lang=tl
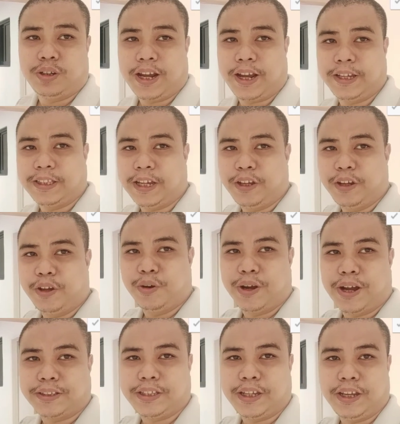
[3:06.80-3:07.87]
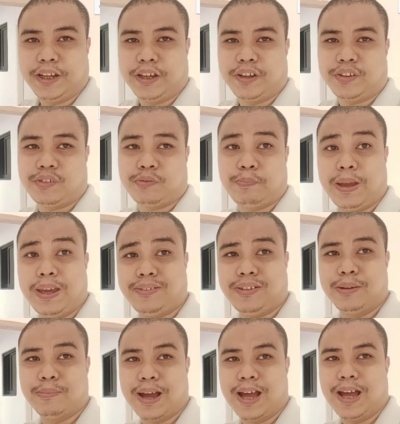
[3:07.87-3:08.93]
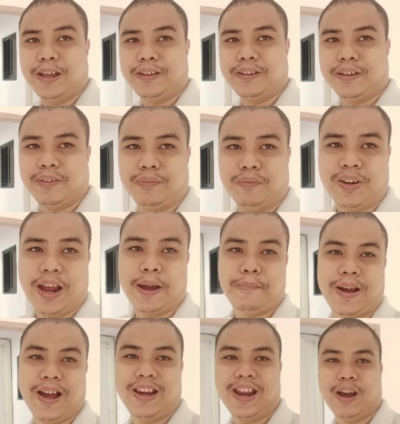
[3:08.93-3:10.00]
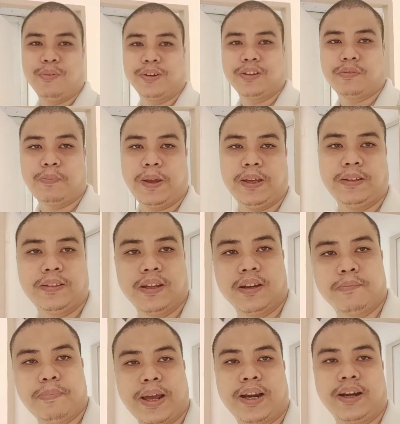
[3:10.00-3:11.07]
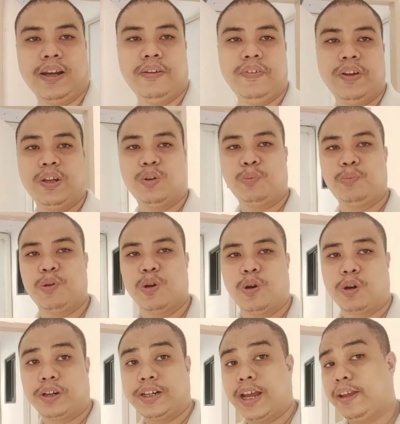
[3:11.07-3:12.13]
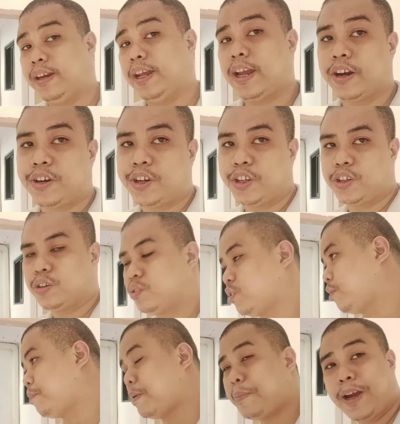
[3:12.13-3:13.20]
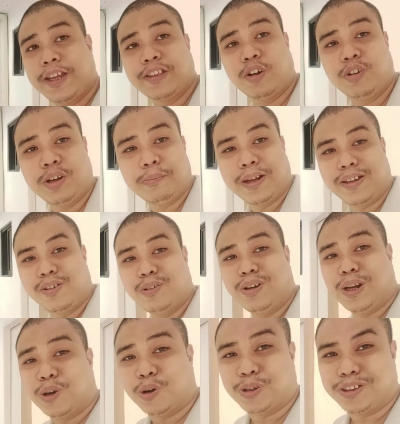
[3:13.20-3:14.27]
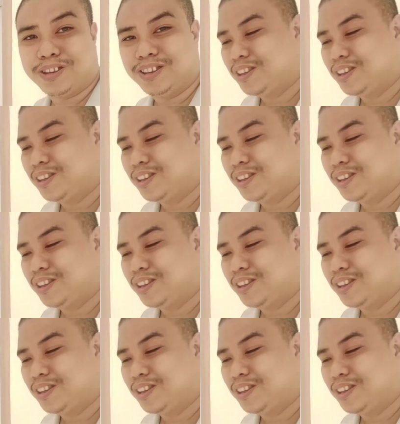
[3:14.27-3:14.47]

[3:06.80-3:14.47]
nakita niyo yung ating space, di ba? Nakapakalawak space ng parang living room niyo or dining area niyo. So, ipapakita ko naman yung likod.